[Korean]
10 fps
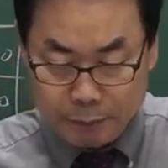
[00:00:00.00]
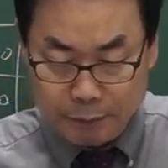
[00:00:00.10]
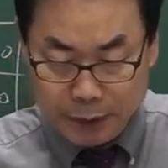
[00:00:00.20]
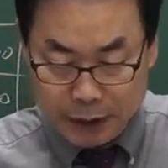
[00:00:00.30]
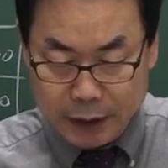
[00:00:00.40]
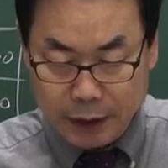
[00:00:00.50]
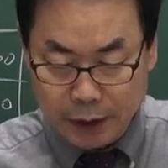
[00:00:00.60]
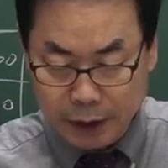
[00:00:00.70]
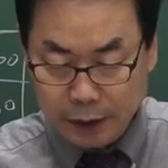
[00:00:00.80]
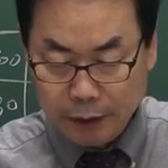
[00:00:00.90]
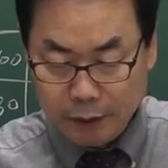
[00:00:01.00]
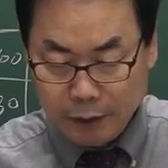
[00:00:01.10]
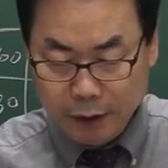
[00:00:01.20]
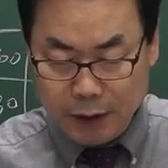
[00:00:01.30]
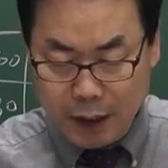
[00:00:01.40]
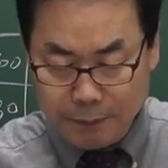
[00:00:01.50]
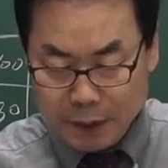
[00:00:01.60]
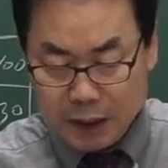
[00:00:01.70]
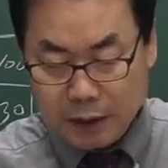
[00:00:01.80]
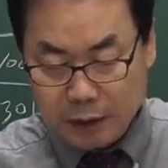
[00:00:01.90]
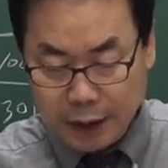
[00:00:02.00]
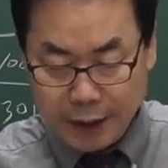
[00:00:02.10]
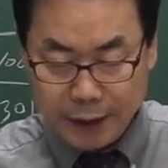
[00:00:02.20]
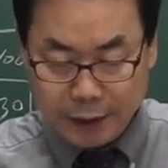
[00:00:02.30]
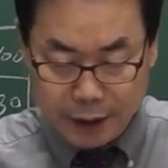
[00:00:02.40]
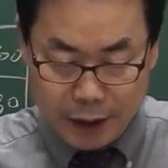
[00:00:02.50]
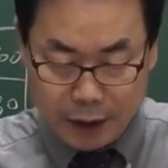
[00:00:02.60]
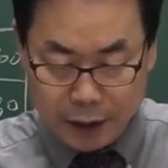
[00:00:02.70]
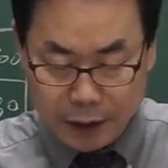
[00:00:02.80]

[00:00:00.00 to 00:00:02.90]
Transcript: 비치, 어디에 비치를 해야 되냐.